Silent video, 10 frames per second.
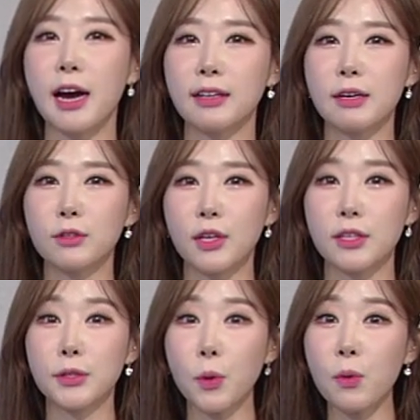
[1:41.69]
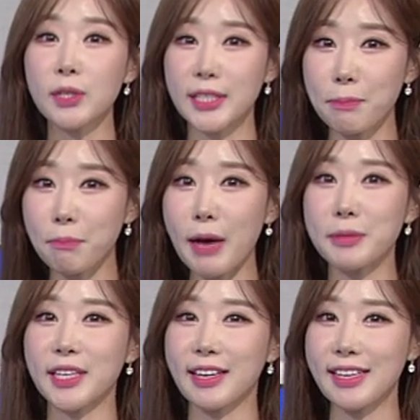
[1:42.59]
아나운서들총
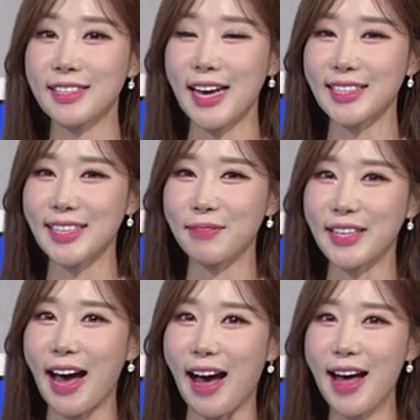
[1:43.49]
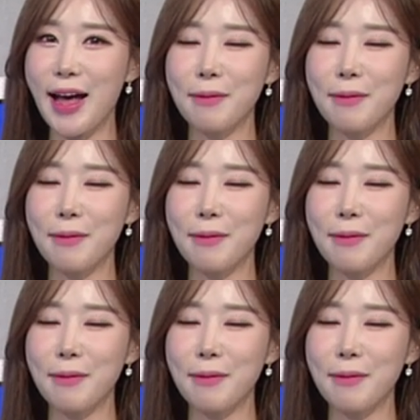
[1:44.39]
집합시킨 사진입니다.